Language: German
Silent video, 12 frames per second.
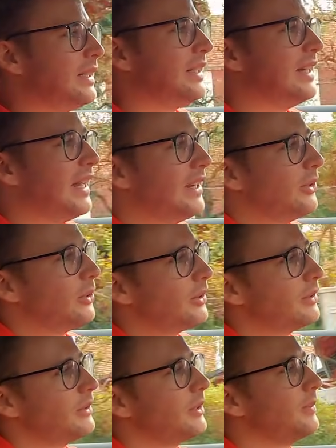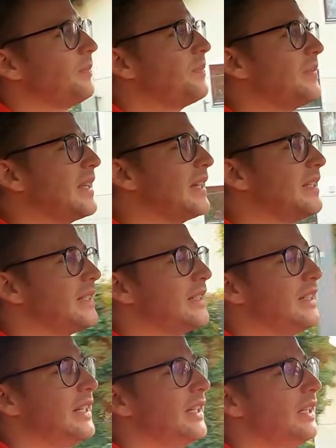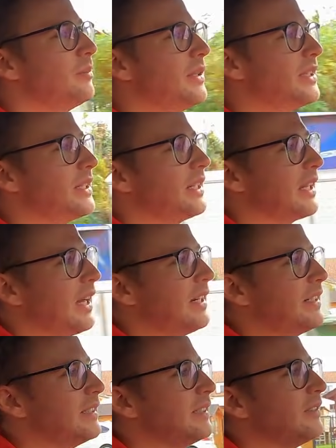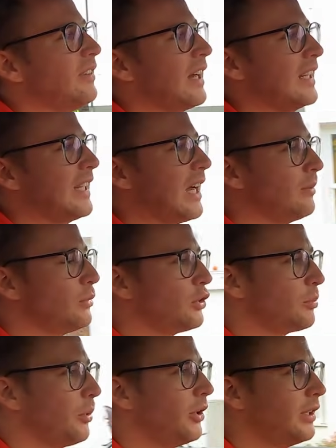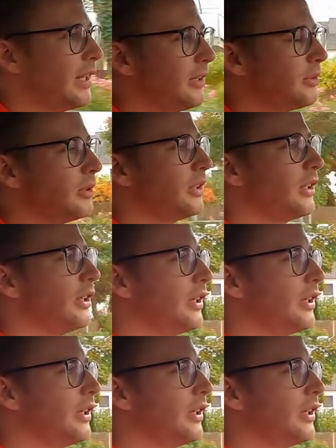Die Lenkung ist serienmäßig eine variable Sportlenkung,